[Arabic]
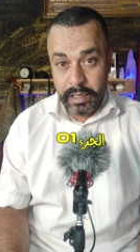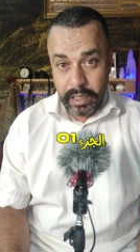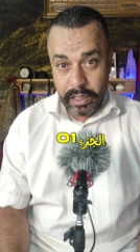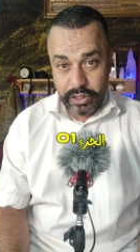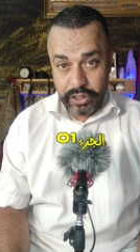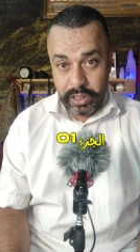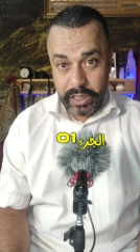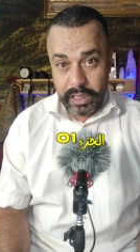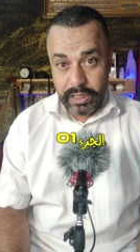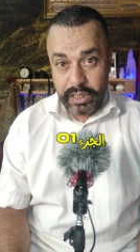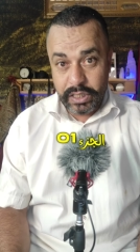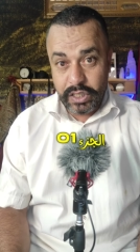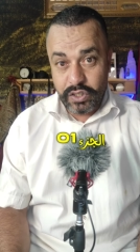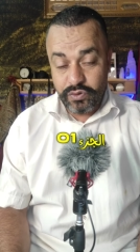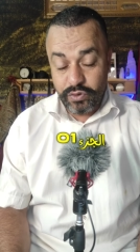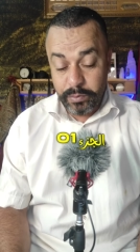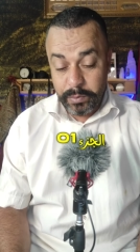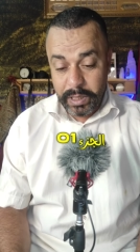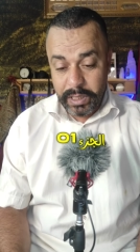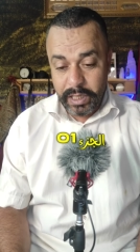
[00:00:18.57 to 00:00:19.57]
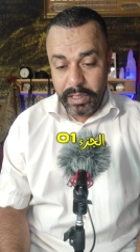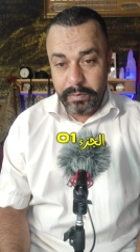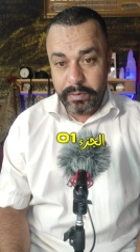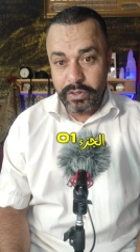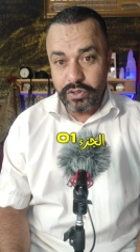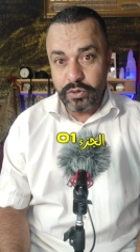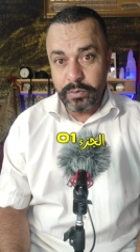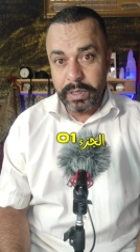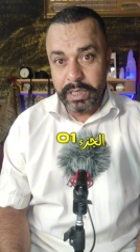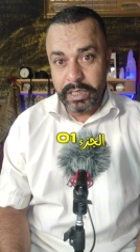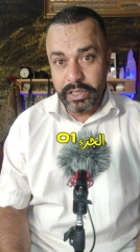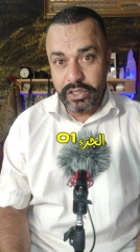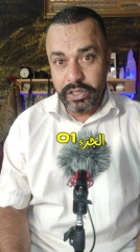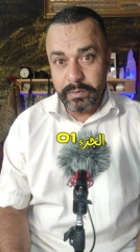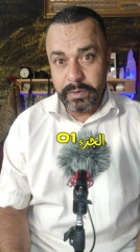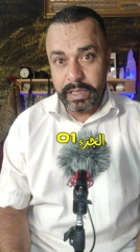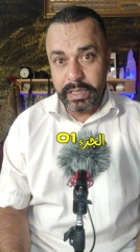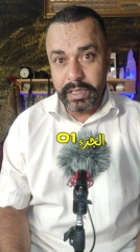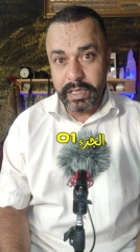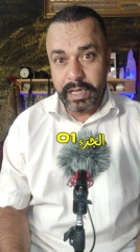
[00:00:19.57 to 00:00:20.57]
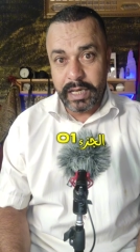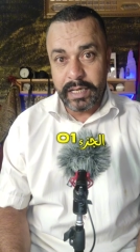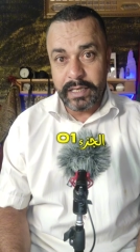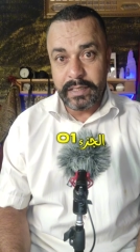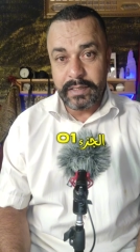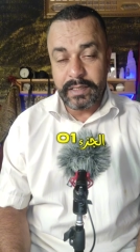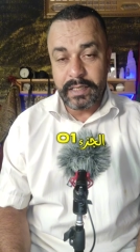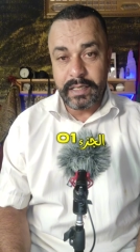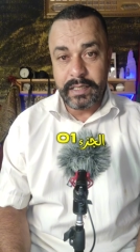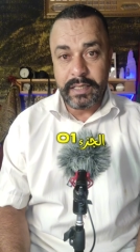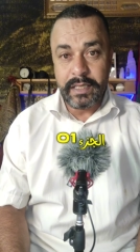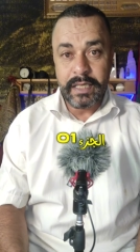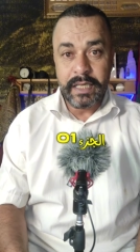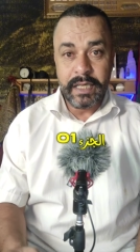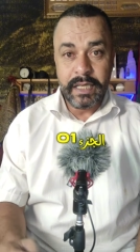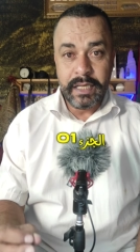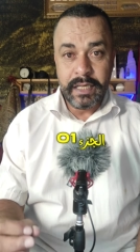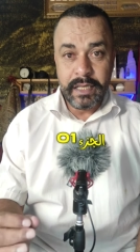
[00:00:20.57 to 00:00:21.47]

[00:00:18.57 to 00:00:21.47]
هادشي اللي غتكتشفوا معنا الا بقيتوا معنا هشام خضري قناتي هادي